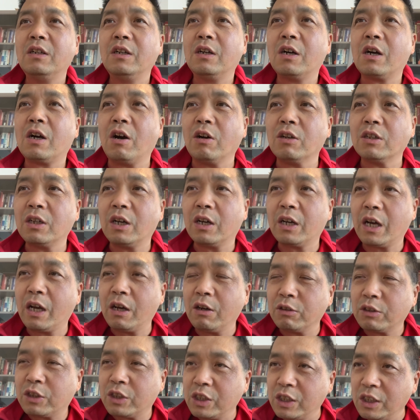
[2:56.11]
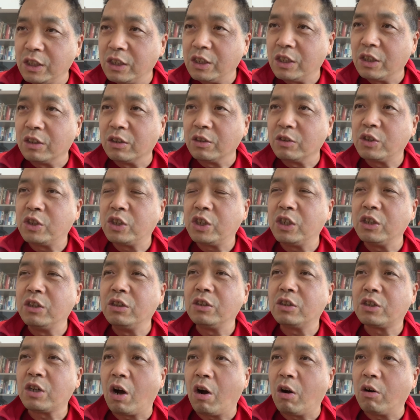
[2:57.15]
好像还要提醒
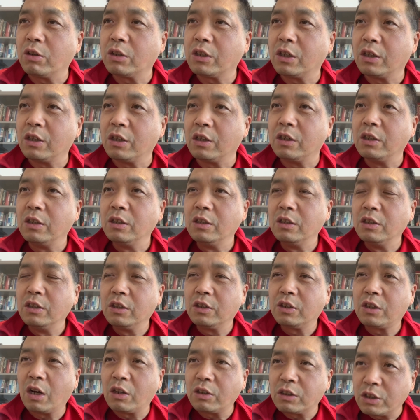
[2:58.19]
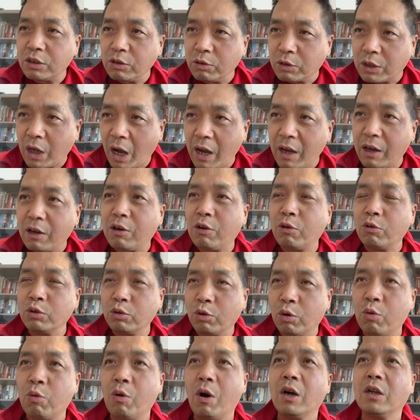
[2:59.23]
清朝的。当时有太后，有
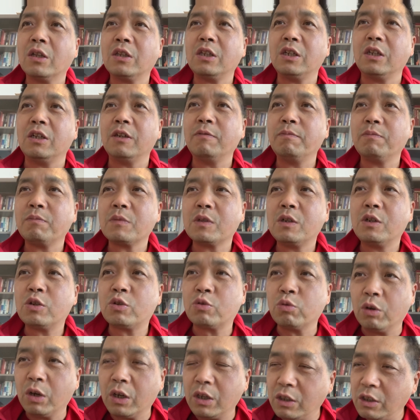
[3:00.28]
皇帝，说